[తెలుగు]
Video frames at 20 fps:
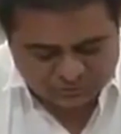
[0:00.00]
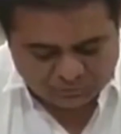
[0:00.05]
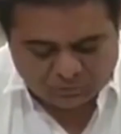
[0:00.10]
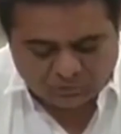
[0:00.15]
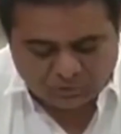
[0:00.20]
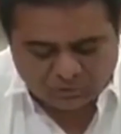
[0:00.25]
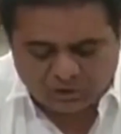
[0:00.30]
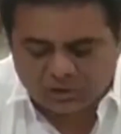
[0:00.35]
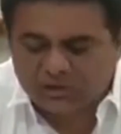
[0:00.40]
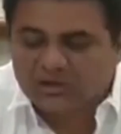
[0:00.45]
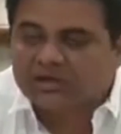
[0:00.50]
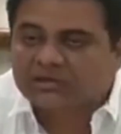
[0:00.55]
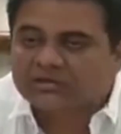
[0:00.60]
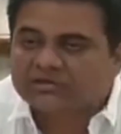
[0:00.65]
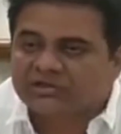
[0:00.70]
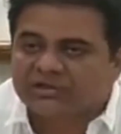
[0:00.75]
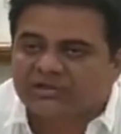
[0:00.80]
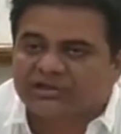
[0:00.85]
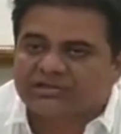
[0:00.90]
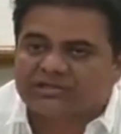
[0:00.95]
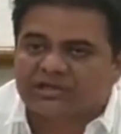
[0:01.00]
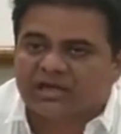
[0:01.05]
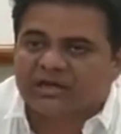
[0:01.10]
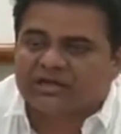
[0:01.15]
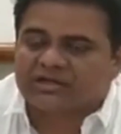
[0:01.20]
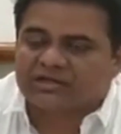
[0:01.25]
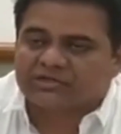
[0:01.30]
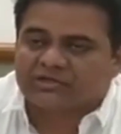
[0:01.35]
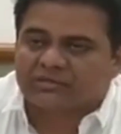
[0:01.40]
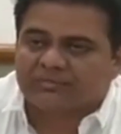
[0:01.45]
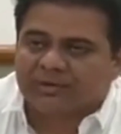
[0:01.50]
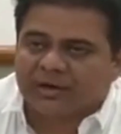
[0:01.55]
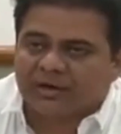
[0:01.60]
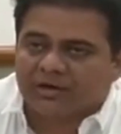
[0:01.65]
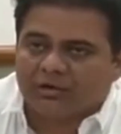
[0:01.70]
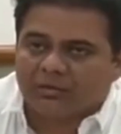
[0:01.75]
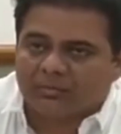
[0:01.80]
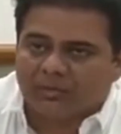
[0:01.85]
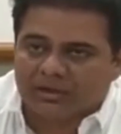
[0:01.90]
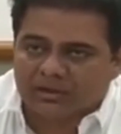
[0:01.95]
హైదరాబాద్లోని హాస్టల్లో
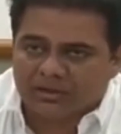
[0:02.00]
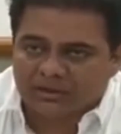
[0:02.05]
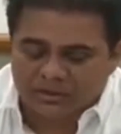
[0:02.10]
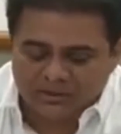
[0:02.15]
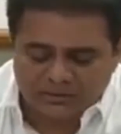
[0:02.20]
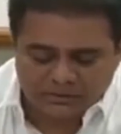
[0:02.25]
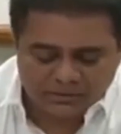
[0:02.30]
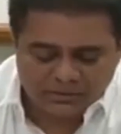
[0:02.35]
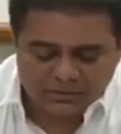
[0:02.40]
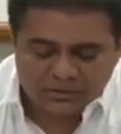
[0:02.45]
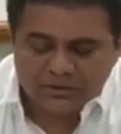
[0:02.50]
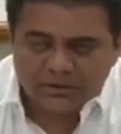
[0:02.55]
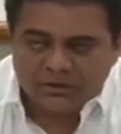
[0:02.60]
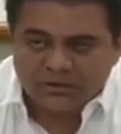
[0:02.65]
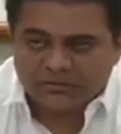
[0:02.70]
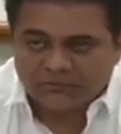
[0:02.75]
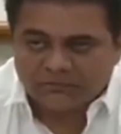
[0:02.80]
ఉంటున్న వారెవరూ